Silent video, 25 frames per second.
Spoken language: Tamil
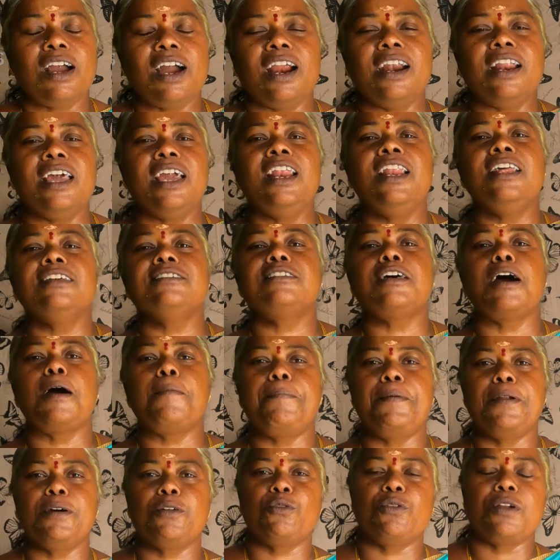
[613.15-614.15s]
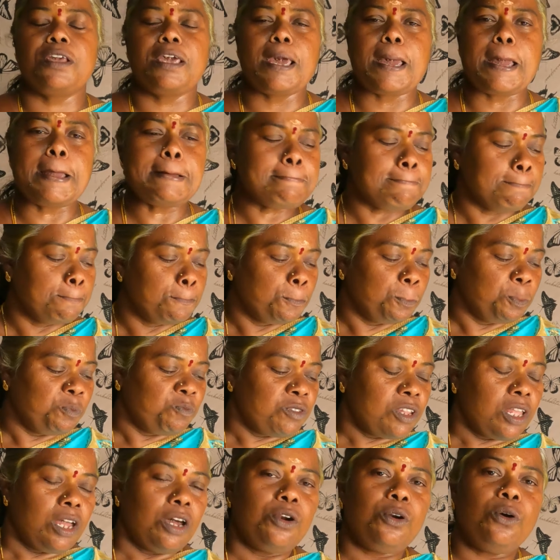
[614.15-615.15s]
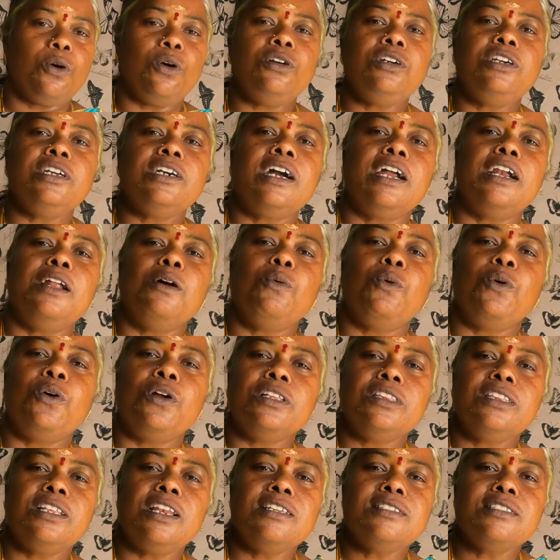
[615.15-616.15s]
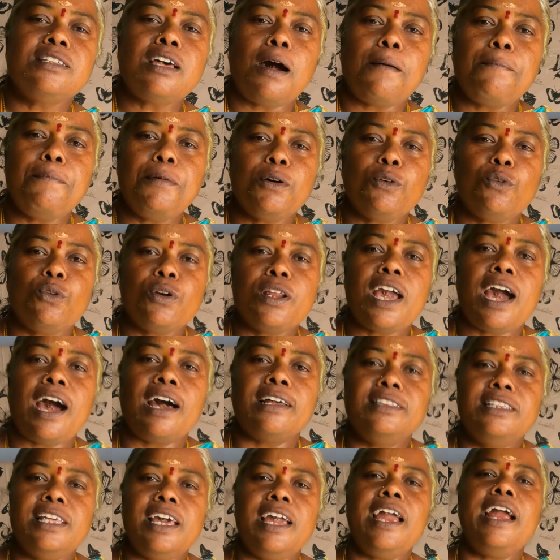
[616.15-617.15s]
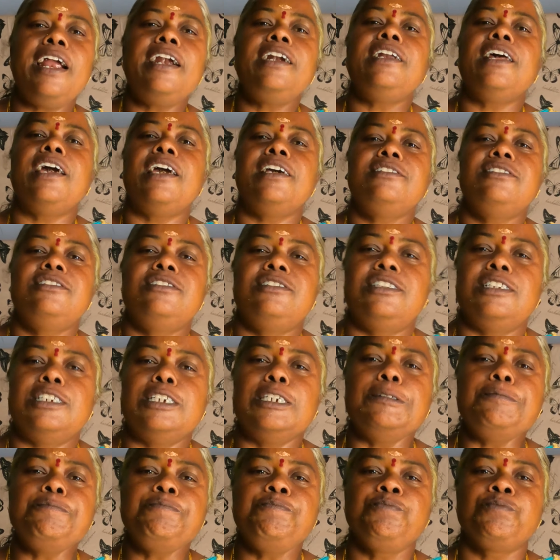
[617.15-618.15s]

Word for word: கடையில் சாப்பிடக்கூடிய ரோட்டு கடை ஓரத்தில் சாப்பிடக்கூடிய அதே டேஸ்ட்டு